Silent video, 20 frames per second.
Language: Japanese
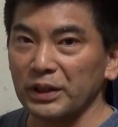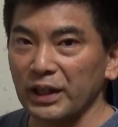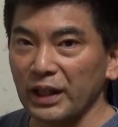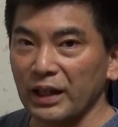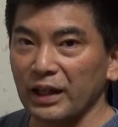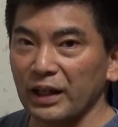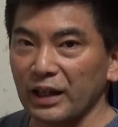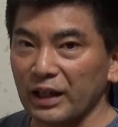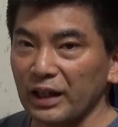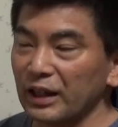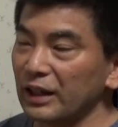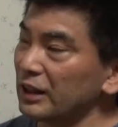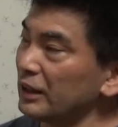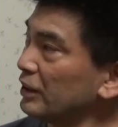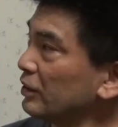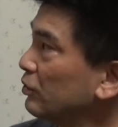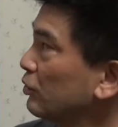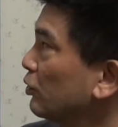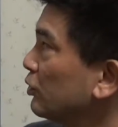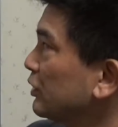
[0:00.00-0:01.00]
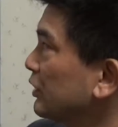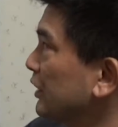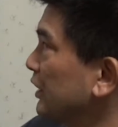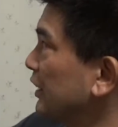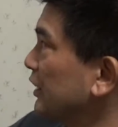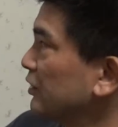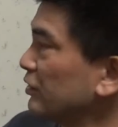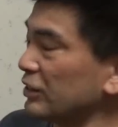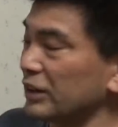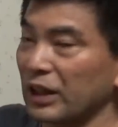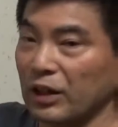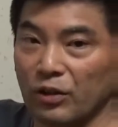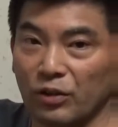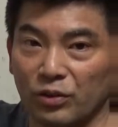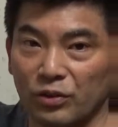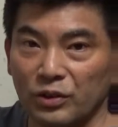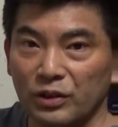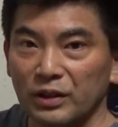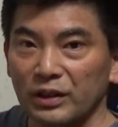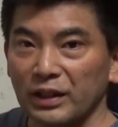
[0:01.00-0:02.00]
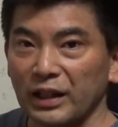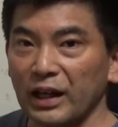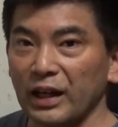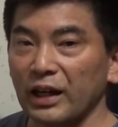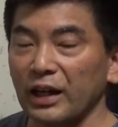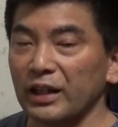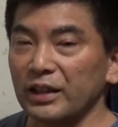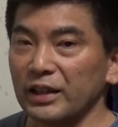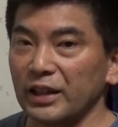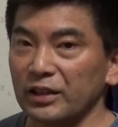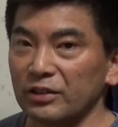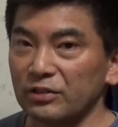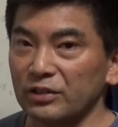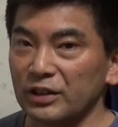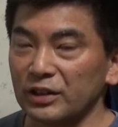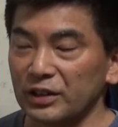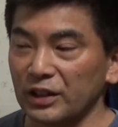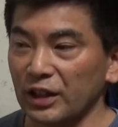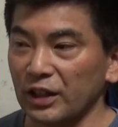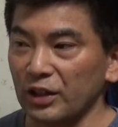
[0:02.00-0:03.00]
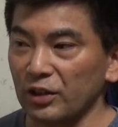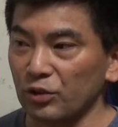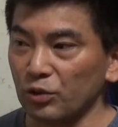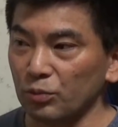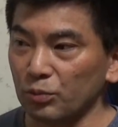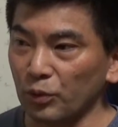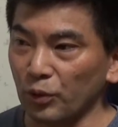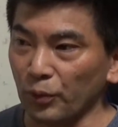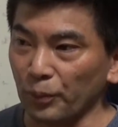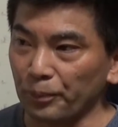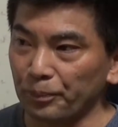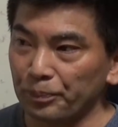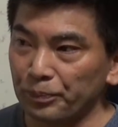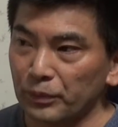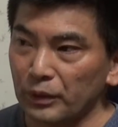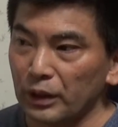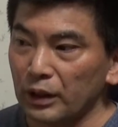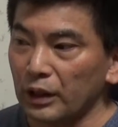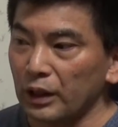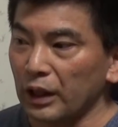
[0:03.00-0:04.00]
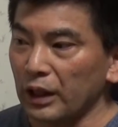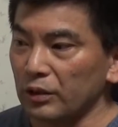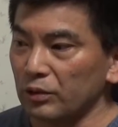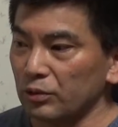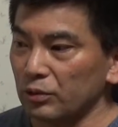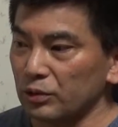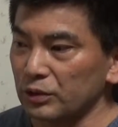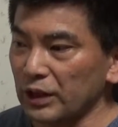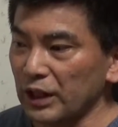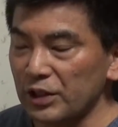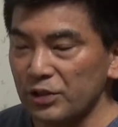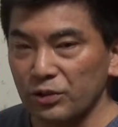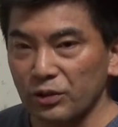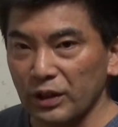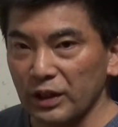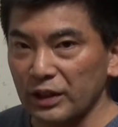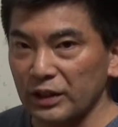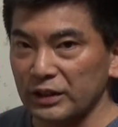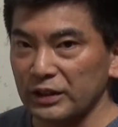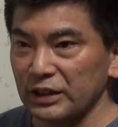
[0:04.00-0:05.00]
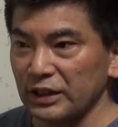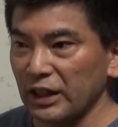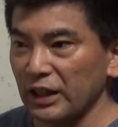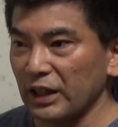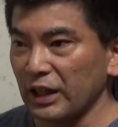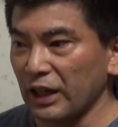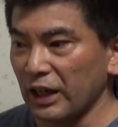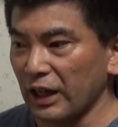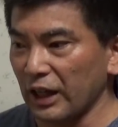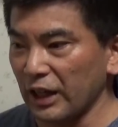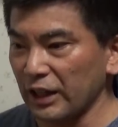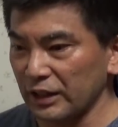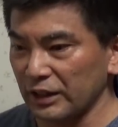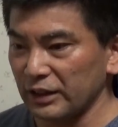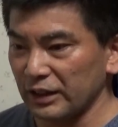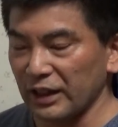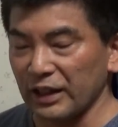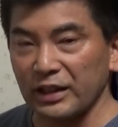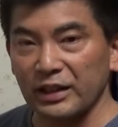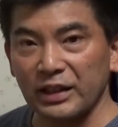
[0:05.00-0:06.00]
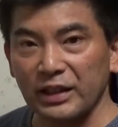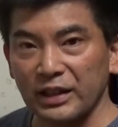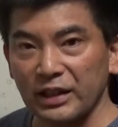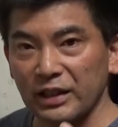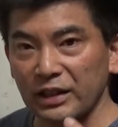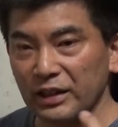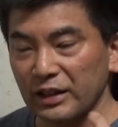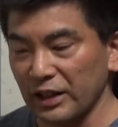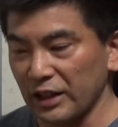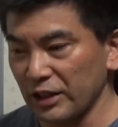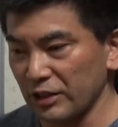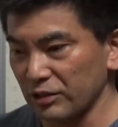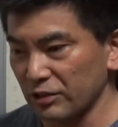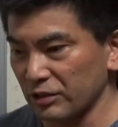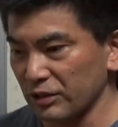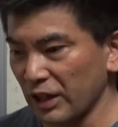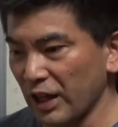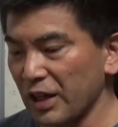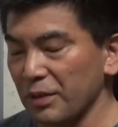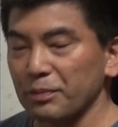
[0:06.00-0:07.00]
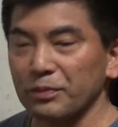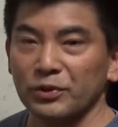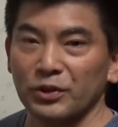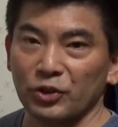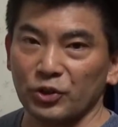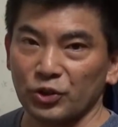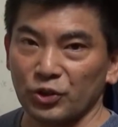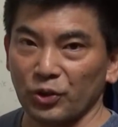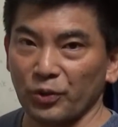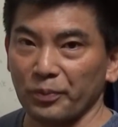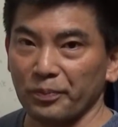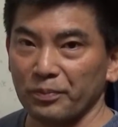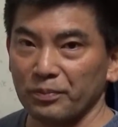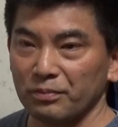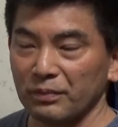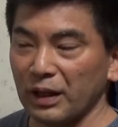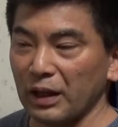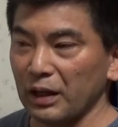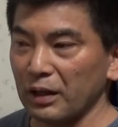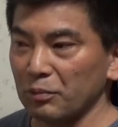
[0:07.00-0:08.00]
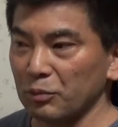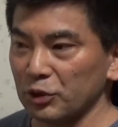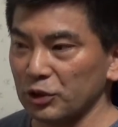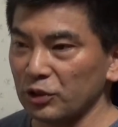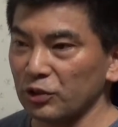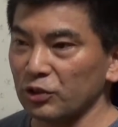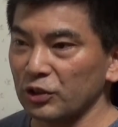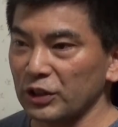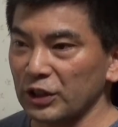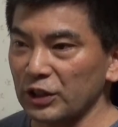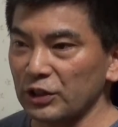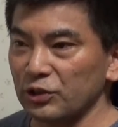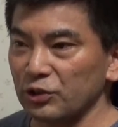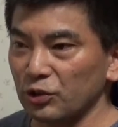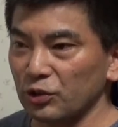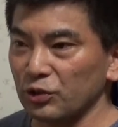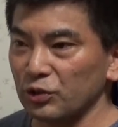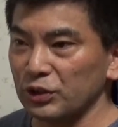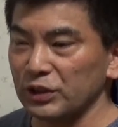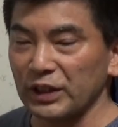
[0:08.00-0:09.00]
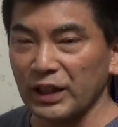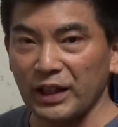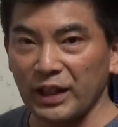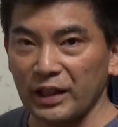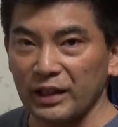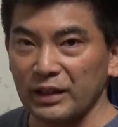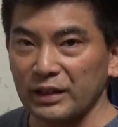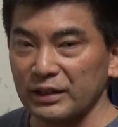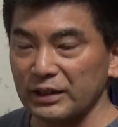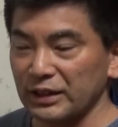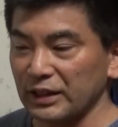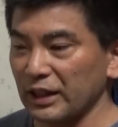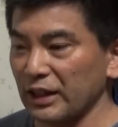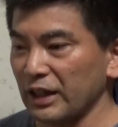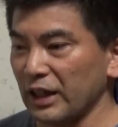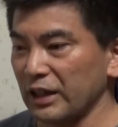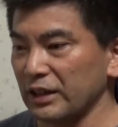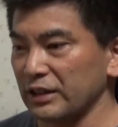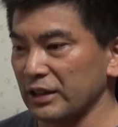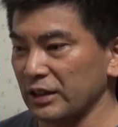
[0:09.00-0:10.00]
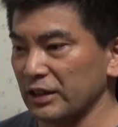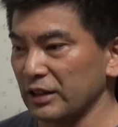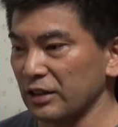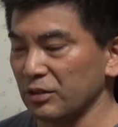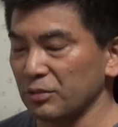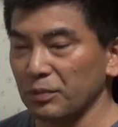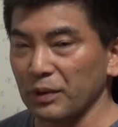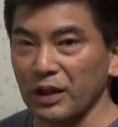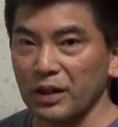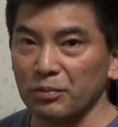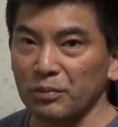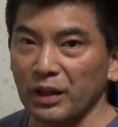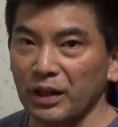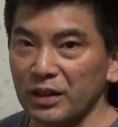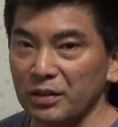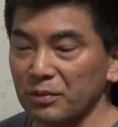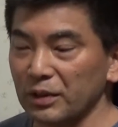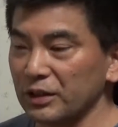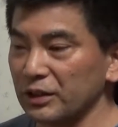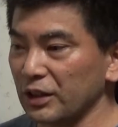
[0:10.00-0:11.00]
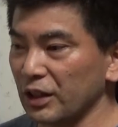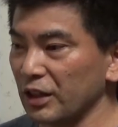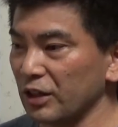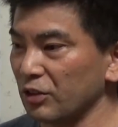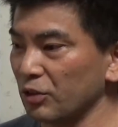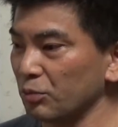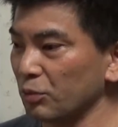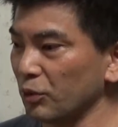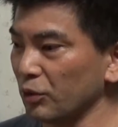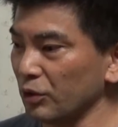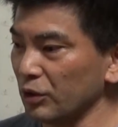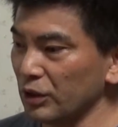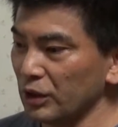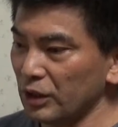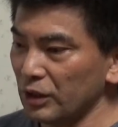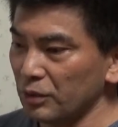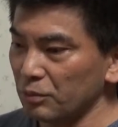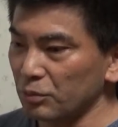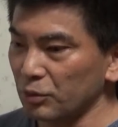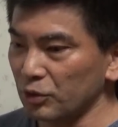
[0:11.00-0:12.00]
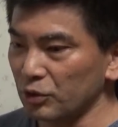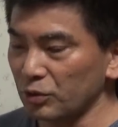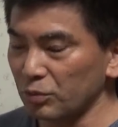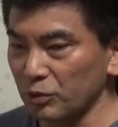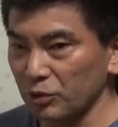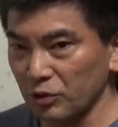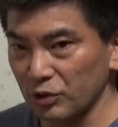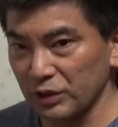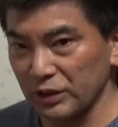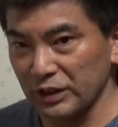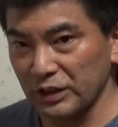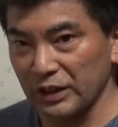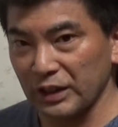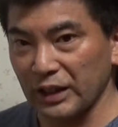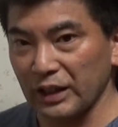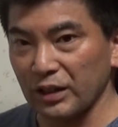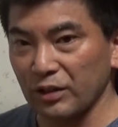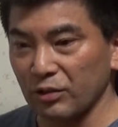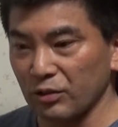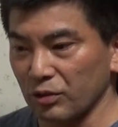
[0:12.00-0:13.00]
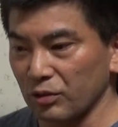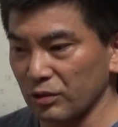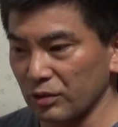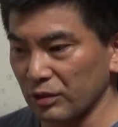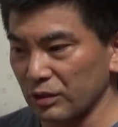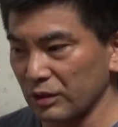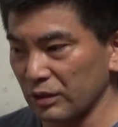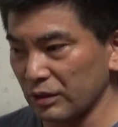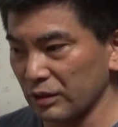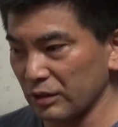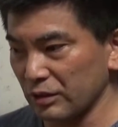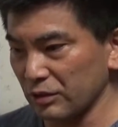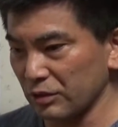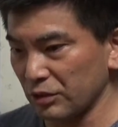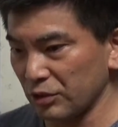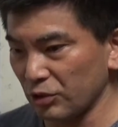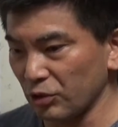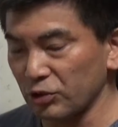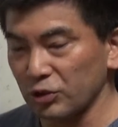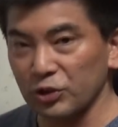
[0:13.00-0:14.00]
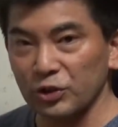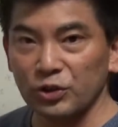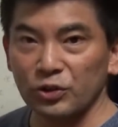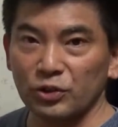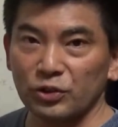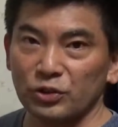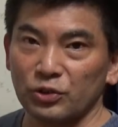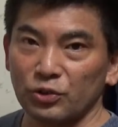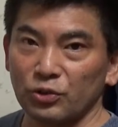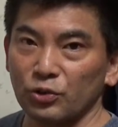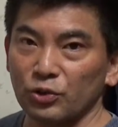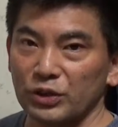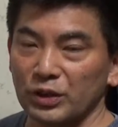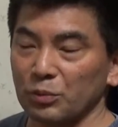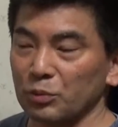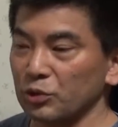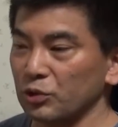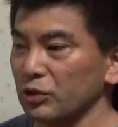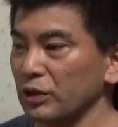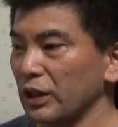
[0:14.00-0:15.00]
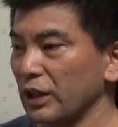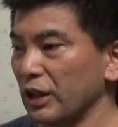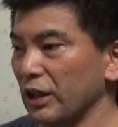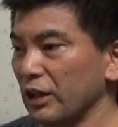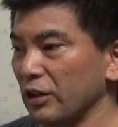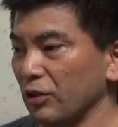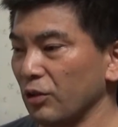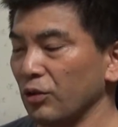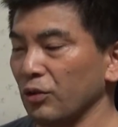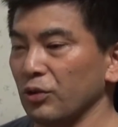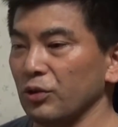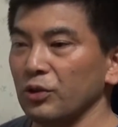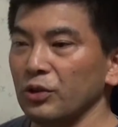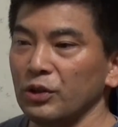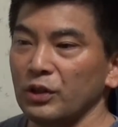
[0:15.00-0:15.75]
てからどっちにするかを考えていくんですけれども、最初から力が入って力んで弾くタイプの人、もちろん緊張してね、力入っちゃってる場合もありますけれども、もともと力を、一つ一つの動作もそうだけれど、